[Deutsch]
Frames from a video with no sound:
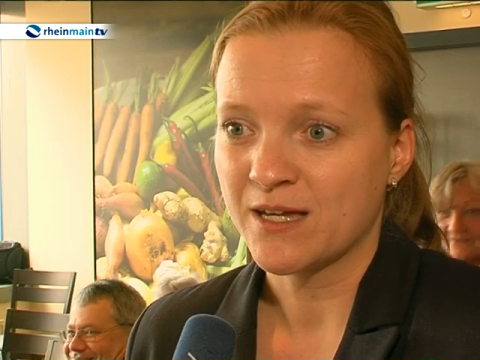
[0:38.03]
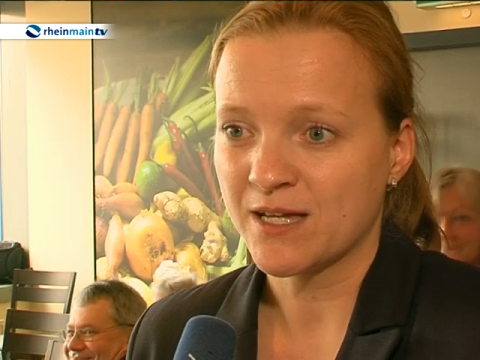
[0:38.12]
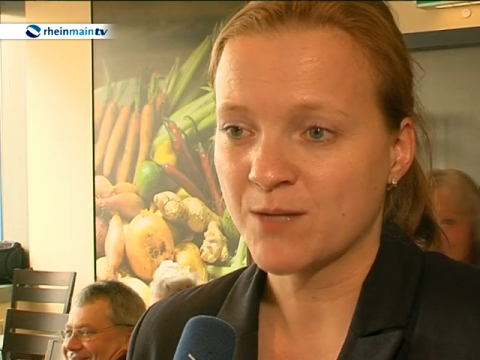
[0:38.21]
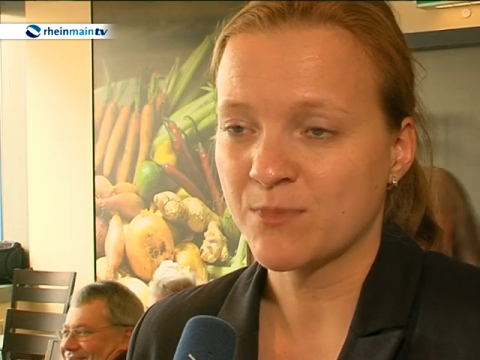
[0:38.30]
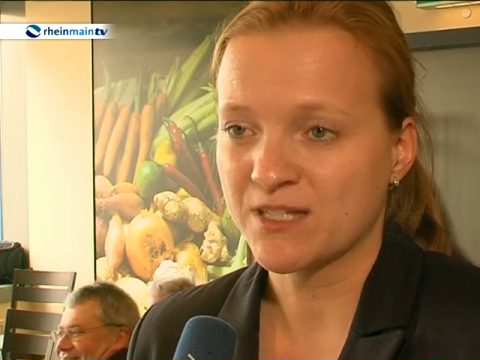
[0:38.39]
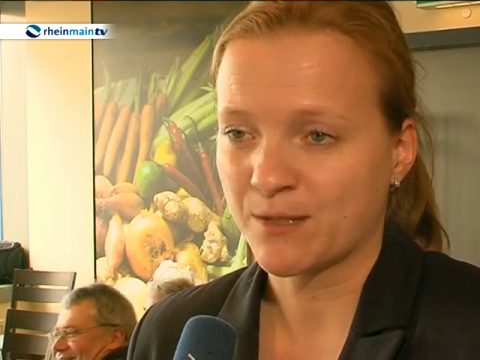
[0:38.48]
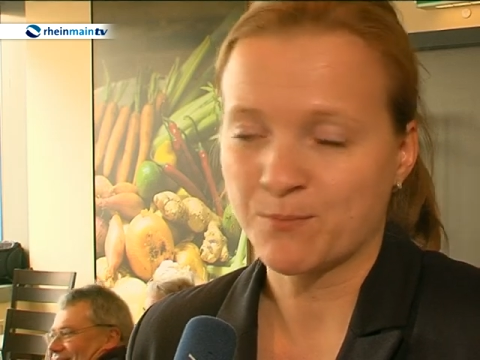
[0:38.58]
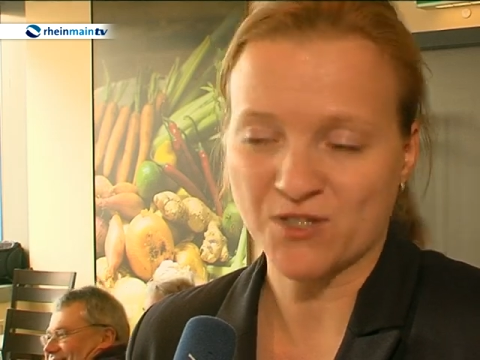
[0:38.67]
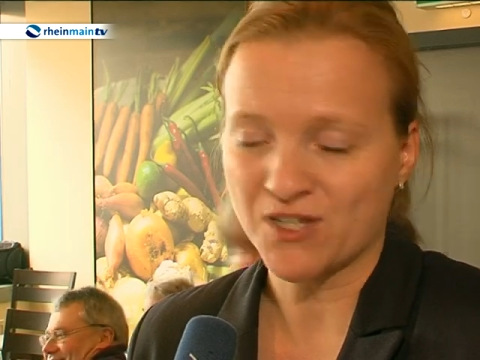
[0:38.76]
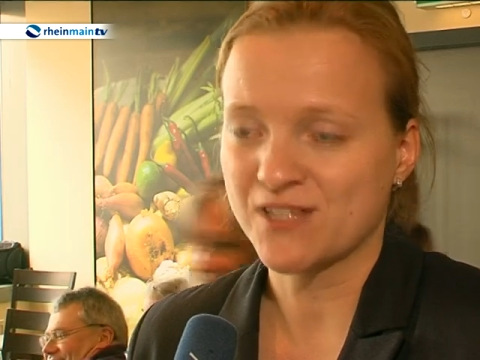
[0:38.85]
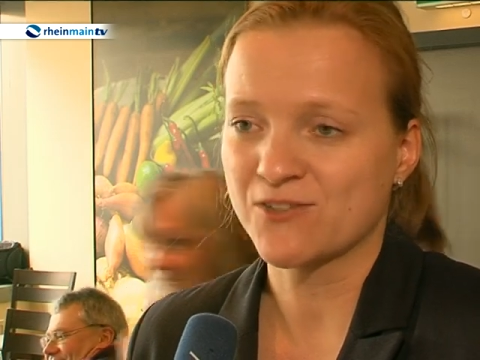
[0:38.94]
äh, mit
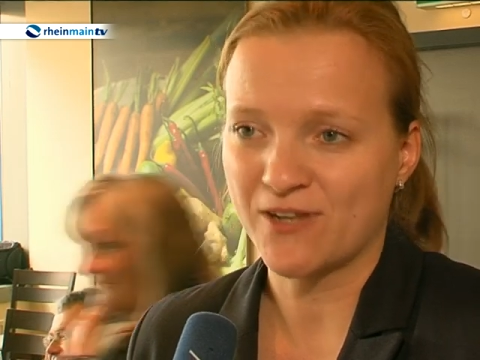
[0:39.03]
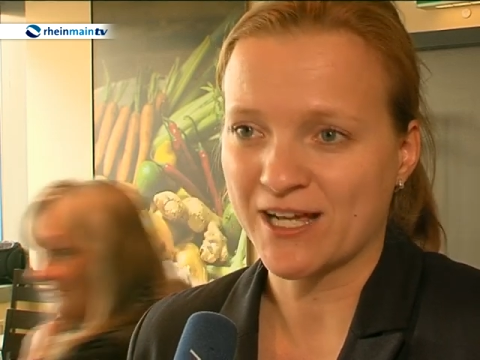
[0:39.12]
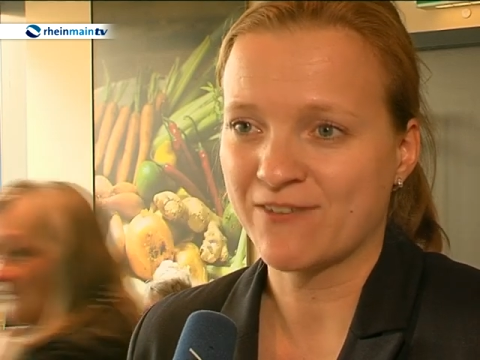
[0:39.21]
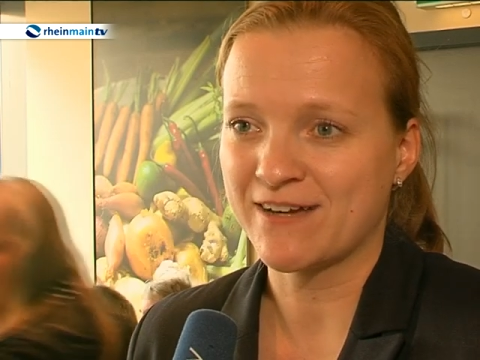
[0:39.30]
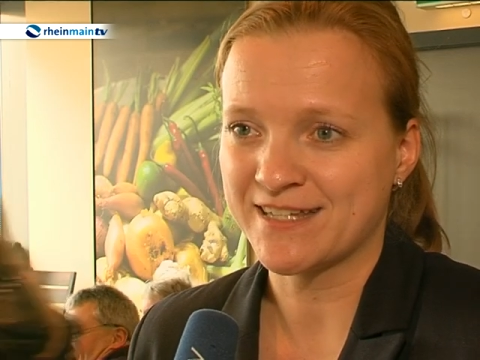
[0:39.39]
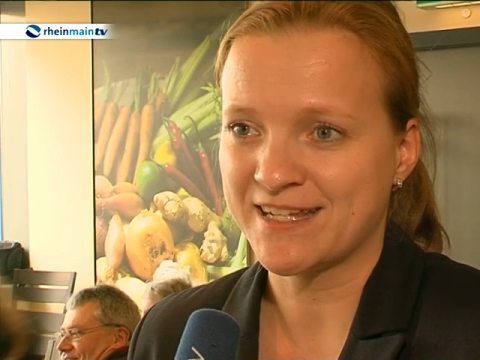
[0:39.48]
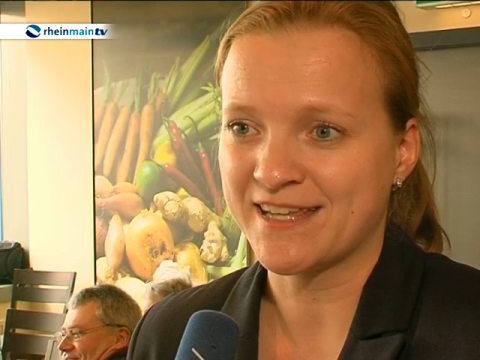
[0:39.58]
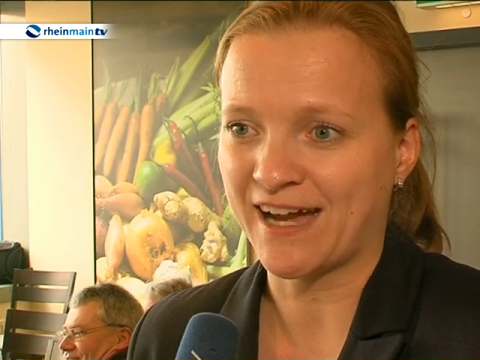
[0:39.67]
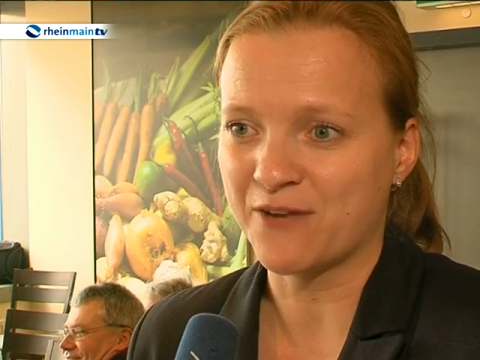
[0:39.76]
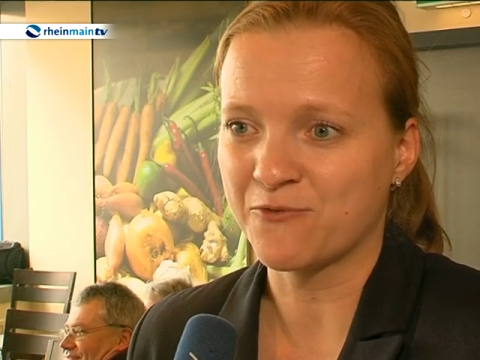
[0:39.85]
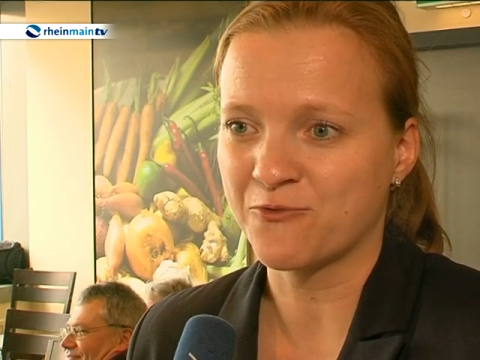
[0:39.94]
besonders toller Qualität
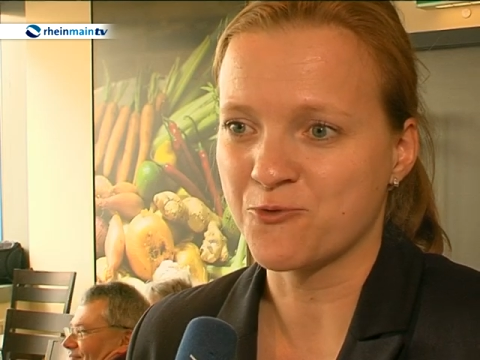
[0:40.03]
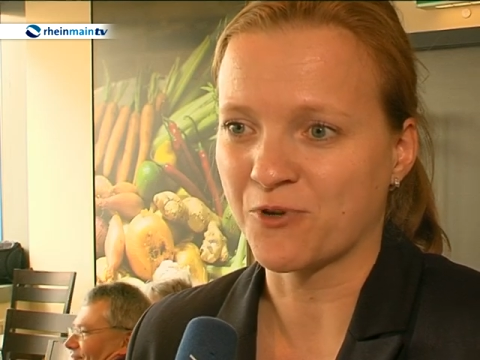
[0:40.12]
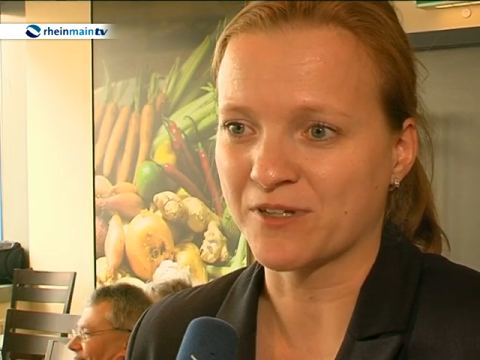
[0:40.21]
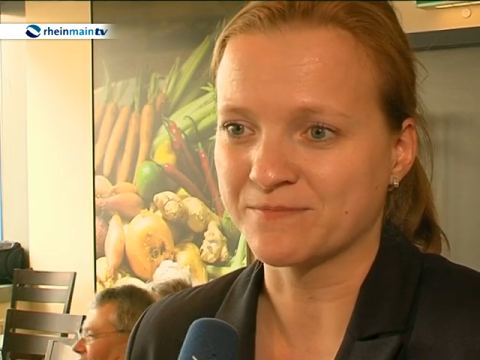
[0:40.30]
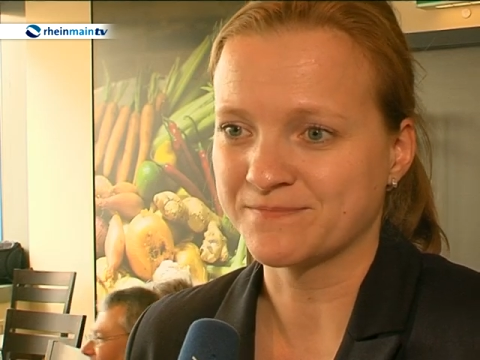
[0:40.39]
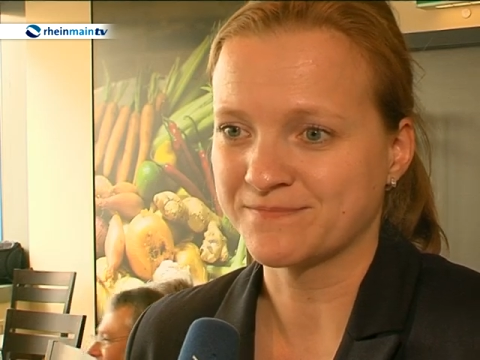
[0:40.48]
heranführen.